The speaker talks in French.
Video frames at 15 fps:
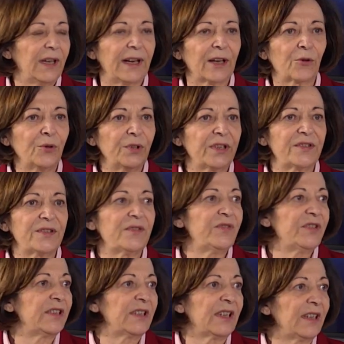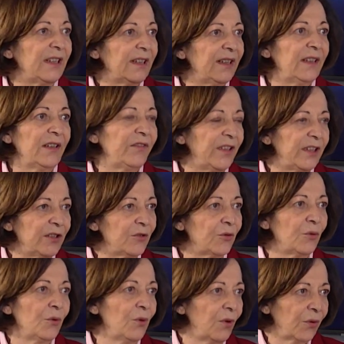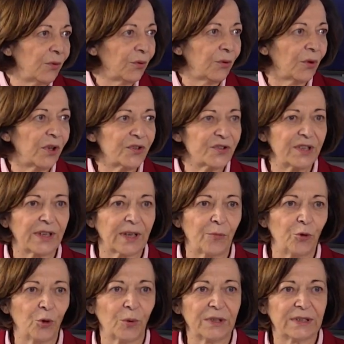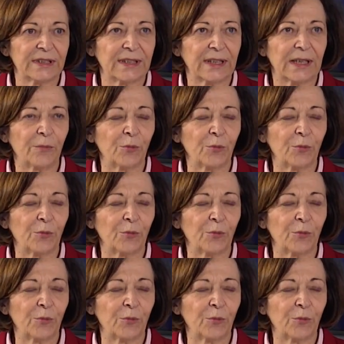la connectivité des véhicules, en l'occurrence des camions, etc.